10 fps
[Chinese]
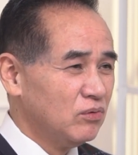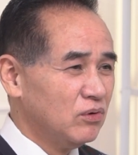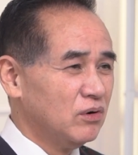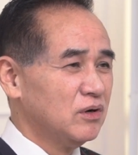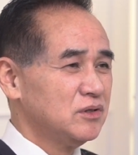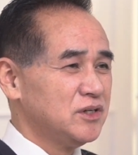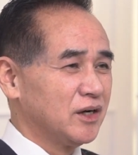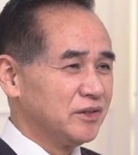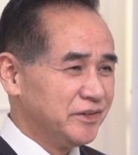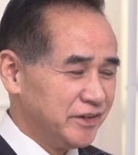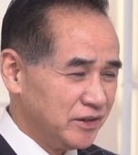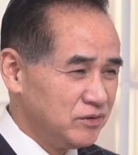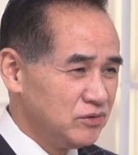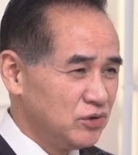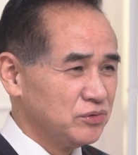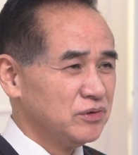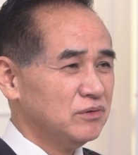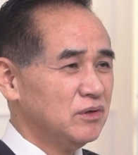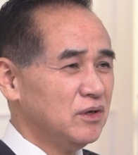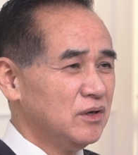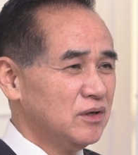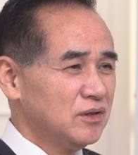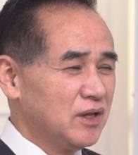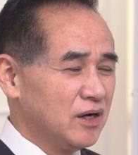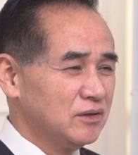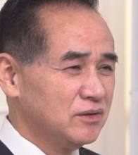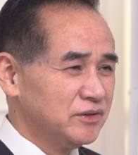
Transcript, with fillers: 我讲人就是，当